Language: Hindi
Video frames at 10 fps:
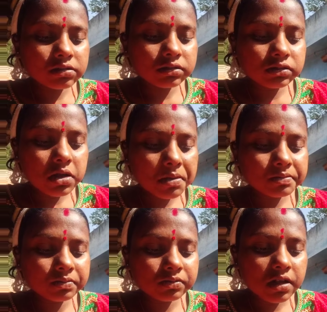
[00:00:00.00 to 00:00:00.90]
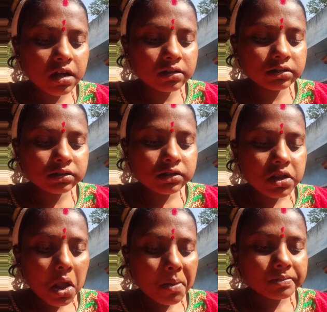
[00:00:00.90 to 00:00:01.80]
बहुत दिनों बाद पानी भात
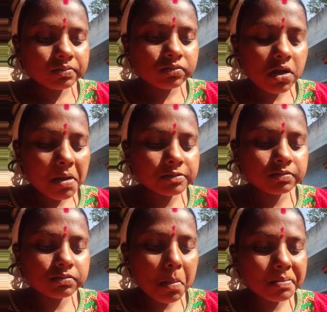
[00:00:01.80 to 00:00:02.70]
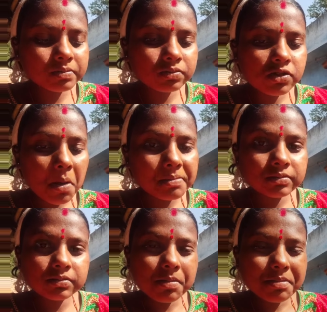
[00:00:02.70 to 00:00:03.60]
मार भात जो बोलते हैं हम लोग बांस के धक्का बोलते हैं वो